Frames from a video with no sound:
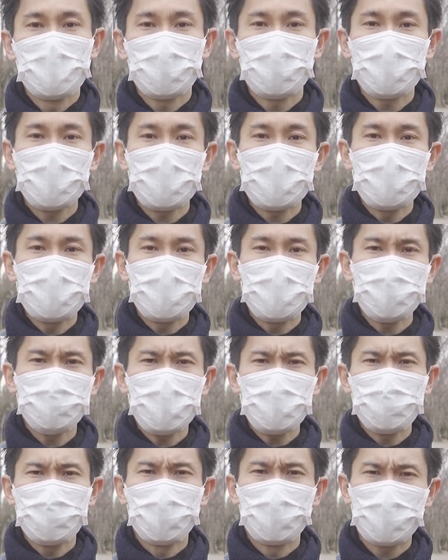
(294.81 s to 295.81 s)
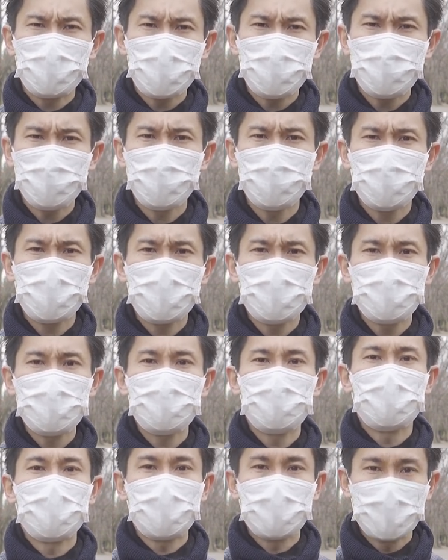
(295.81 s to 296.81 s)
これが一番ボケる状態
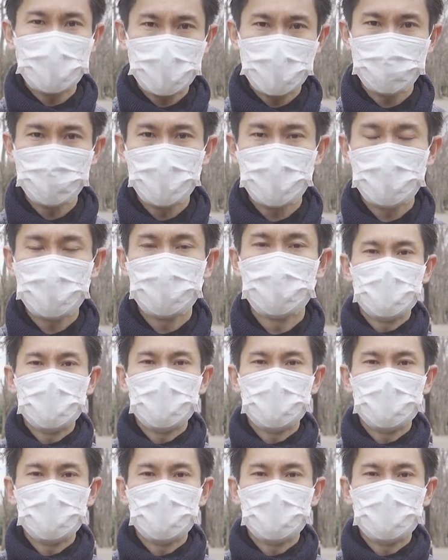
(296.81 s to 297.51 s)
に設定されます。